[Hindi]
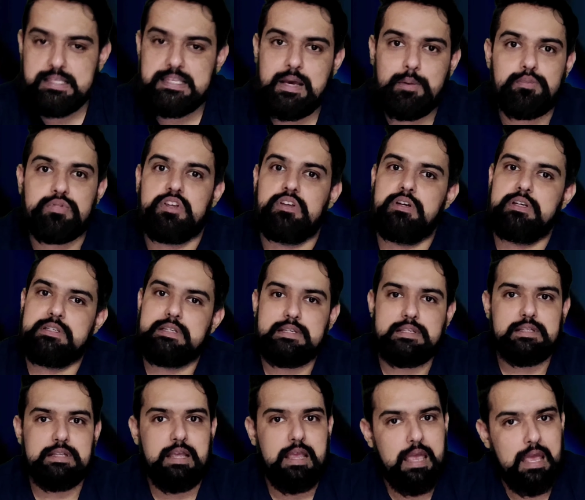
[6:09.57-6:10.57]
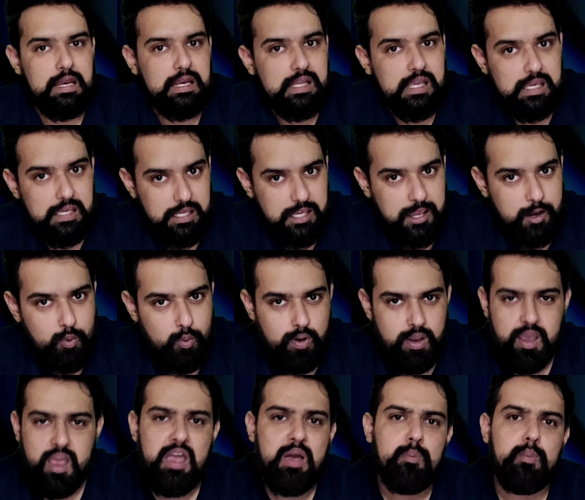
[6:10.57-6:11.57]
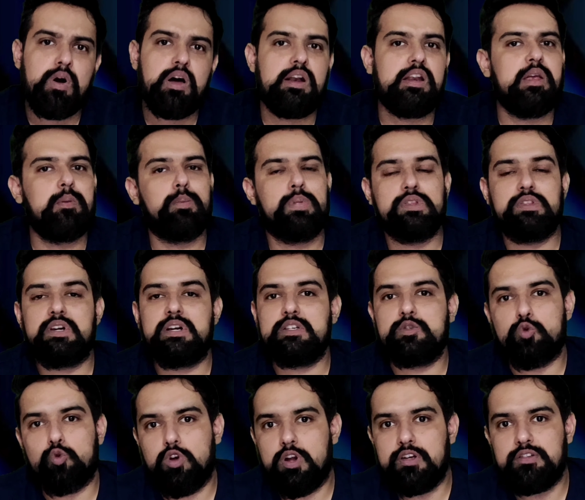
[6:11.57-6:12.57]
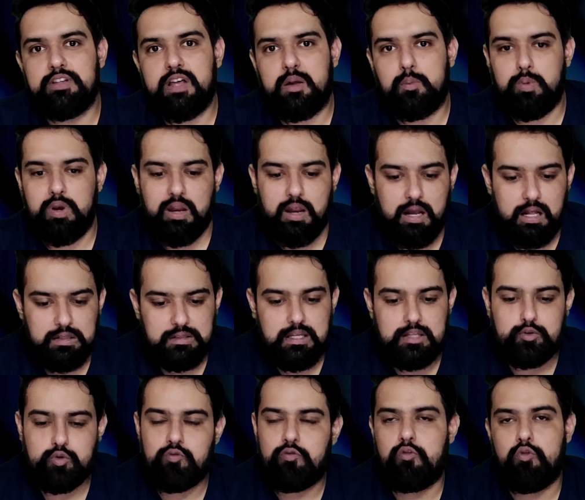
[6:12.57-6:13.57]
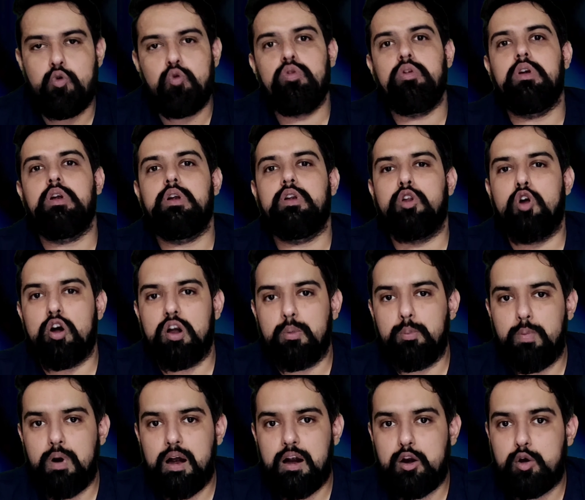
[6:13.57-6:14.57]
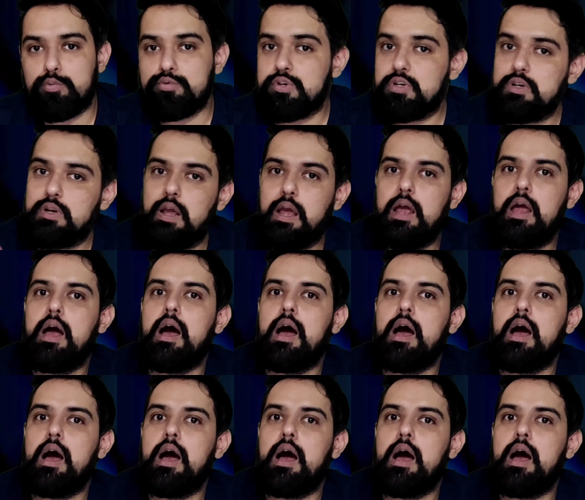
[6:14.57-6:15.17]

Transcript: सैमसंग ने सस्ते एन किए हुए हैं मगर ये पंद्रह सोलह हज़ार में निकालता है तो फ़ोन नॉट अ बैड ऑप्शन